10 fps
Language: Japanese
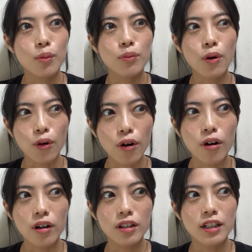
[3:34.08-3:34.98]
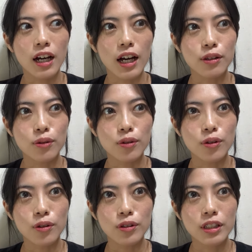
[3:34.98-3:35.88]
も
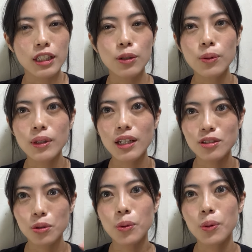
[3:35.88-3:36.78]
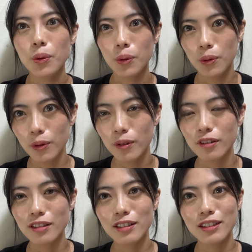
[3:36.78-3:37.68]
う、いろんな情報を
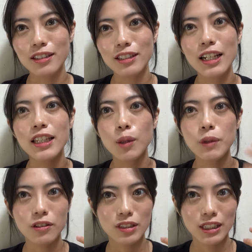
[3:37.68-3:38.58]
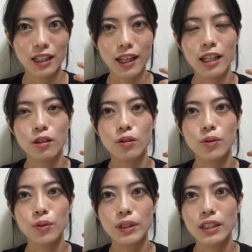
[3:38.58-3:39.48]
入れてみるしかない
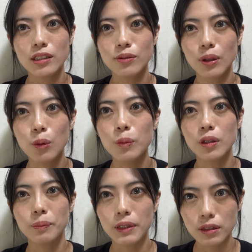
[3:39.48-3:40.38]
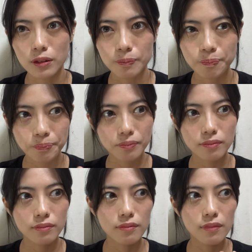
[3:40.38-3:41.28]
と私は思います。
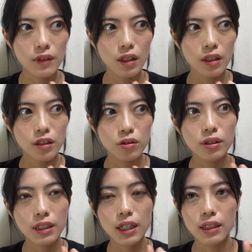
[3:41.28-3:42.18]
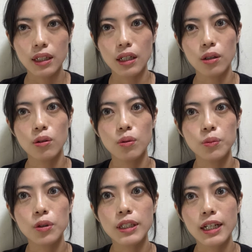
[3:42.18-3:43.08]
それか、
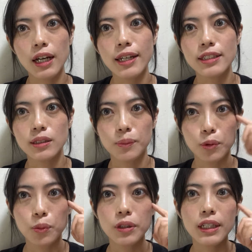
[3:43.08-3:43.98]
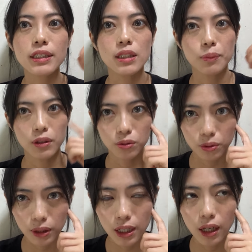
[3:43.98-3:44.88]
思い出してみると
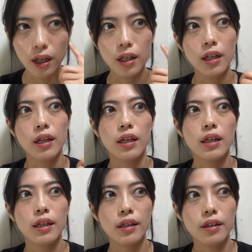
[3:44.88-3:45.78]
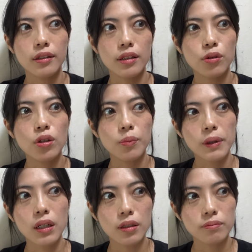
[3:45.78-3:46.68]
か、例え
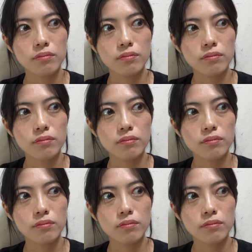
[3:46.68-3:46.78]
ば、